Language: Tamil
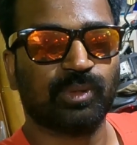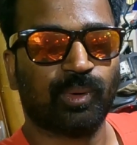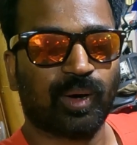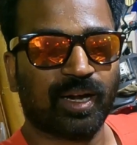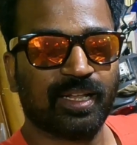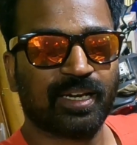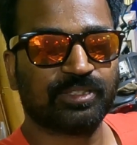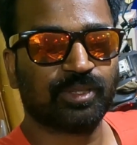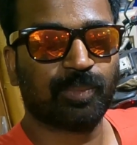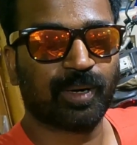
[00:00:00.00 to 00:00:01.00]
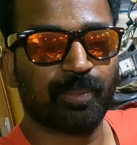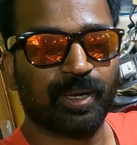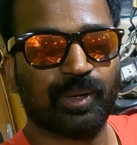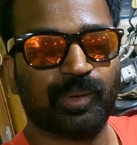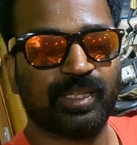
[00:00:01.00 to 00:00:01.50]
ஸோ அண்ணன் ரெஸ்டோர் பண்ண
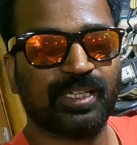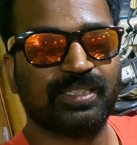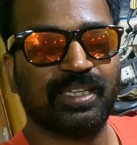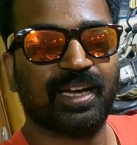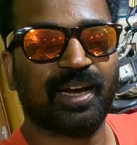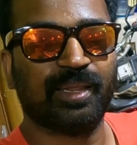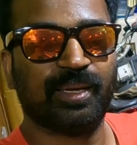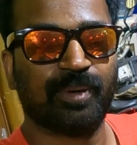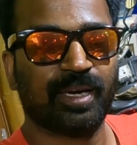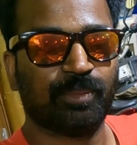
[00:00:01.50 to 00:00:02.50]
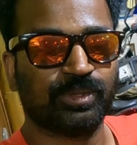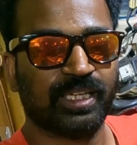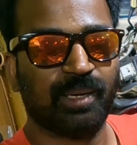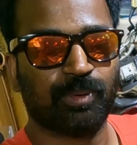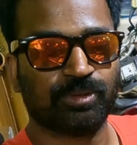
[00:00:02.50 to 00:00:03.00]
பைக்கும் வந்துருச்சு அதே மாதிரி நம்ம
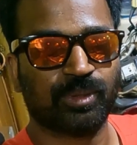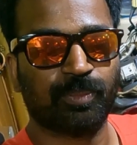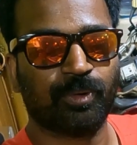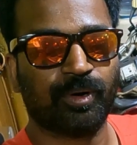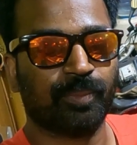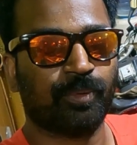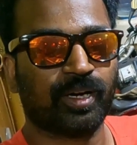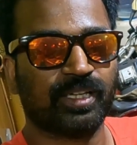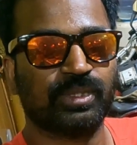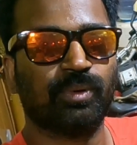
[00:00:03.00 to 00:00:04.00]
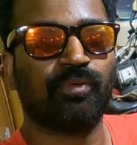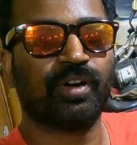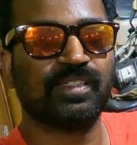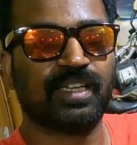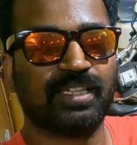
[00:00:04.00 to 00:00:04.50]
சேல் போஸ்ட்டும் போடி போட்டாச்சு உங்கள்
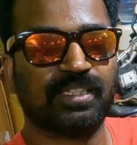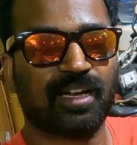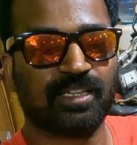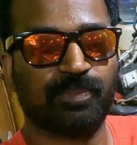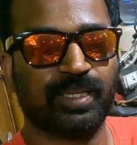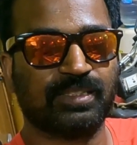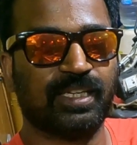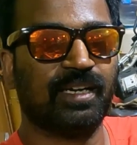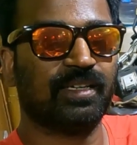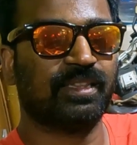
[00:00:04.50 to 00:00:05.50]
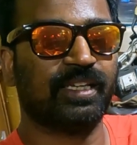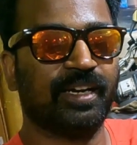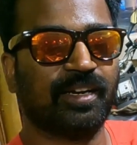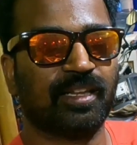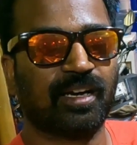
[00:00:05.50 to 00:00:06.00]
ஃப்ரெண்ட்ஸ் யாராச்சும் ஆர்எக்ஸ் பைக் சேல்
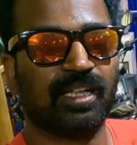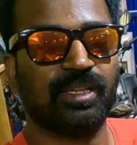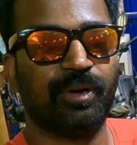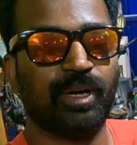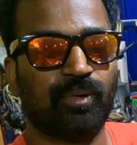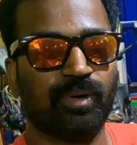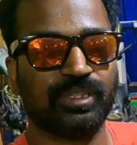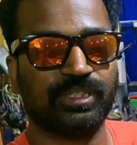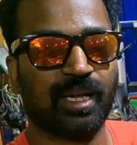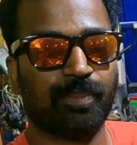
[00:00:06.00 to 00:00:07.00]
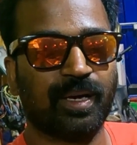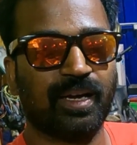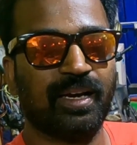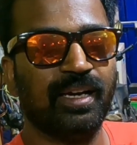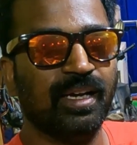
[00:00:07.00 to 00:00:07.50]
தேடிட்டு இருந்தாங்கன்னா இந்த வீடியோ அவங்களுக்கு ஷேர்
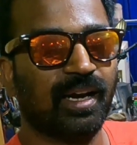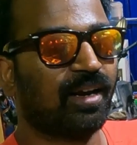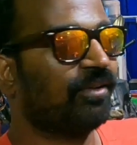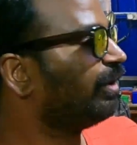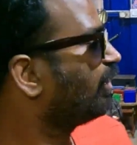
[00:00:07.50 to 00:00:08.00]
பண்ணுங்கள் ஆனால்